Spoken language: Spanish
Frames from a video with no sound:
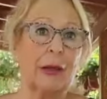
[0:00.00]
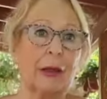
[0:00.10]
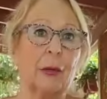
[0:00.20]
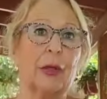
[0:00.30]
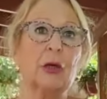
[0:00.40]

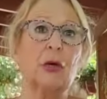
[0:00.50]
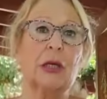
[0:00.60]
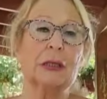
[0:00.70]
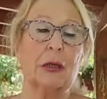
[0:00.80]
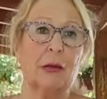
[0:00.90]
nada que ver
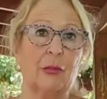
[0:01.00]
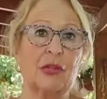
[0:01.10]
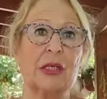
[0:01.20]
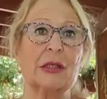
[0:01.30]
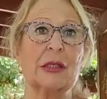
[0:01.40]
con las que
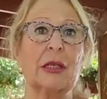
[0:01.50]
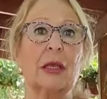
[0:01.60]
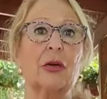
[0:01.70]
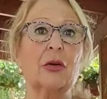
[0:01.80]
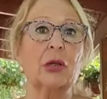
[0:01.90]
vamos a
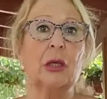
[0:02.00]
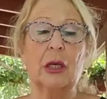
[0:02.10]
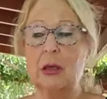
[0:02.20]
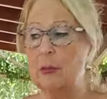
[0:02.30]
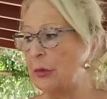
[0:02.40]
enseñar hoy,
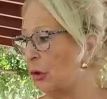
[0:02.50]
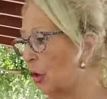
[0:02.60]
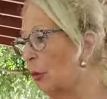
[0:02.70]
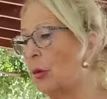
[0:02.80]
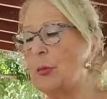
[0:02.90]
pero
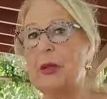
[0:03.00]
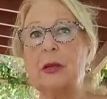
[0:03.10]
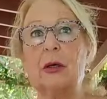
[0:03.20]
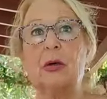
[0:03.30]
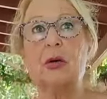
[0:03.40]
como me
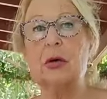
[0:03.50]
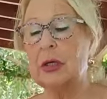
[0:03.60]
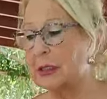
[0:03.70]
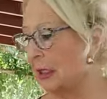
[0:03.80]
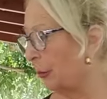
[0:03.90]
dijo
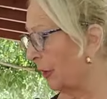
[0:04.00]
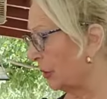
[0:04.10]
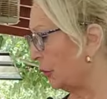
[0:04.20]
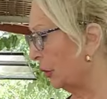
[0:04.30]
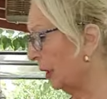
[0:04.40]
esta
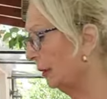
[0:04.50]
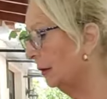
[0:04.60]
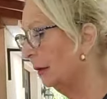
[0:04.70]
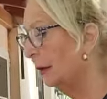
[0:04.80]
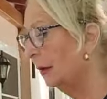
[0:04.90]
persona,
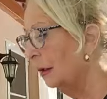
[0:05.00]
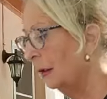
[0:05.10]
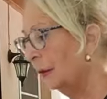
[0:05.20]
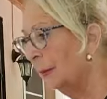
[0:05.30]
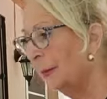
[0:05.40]

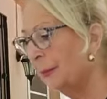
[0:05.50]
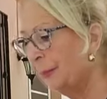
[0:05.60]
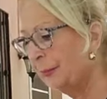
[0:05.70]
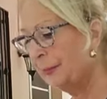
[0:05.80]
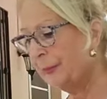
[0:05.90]

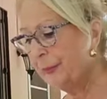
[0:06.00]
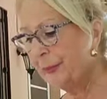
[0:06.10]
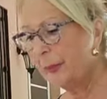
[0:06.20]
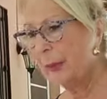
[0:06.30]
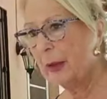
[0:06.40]
mm,
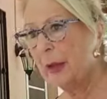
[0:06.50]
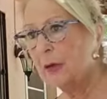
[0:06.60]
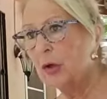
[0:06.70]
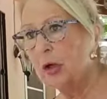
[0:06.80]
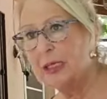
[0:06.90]

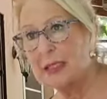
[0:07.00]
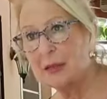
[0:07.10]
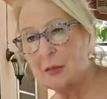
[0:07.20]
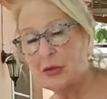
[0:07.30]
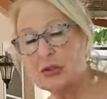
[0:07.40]
no las
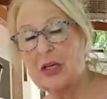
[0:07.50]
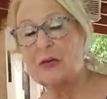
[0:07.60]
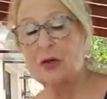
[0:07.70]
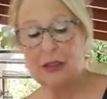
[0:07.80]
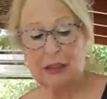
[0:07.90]
has
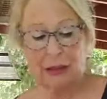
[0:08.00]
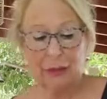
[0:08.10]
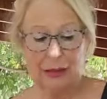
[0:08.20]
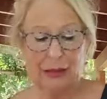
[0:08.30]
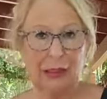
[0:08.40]
mostrado y
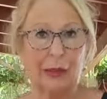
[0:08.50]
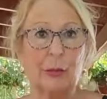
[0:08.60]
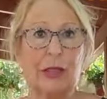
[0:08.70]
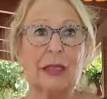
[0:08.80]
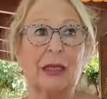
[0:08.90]

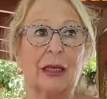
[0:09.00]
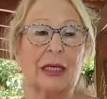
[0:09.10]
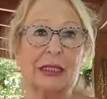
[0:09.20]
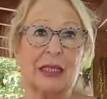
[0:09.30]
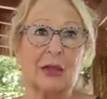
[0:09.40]
realmente
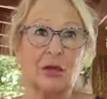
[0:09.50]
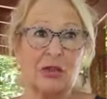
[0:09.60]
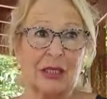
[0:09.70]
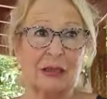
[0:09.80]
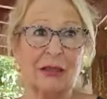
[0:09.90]
es que
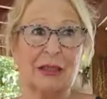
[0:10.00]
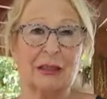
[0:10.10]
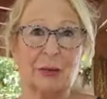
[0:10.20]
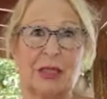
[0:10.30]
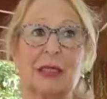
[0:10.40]

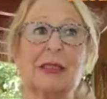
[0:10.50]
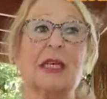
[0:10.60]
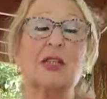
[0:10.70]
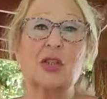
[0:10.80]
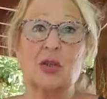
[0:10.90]
consentidas
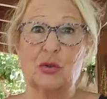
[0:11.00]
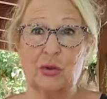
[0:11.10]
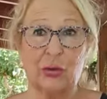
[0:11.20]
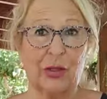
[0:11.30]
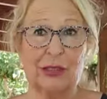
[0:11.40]
mías
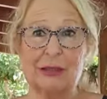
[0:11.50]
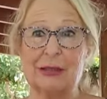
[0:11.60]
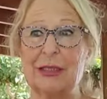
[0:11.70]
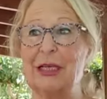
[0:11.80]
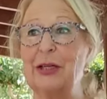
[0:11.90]
son
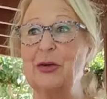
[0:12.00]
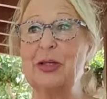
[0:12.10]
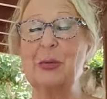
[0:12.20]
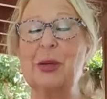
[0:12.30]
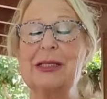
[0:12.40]
todas.
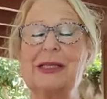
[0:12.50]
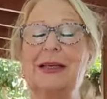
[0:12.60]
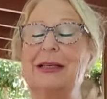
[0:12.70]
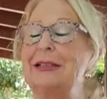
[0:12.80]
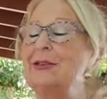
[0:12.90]
Lo que pasa,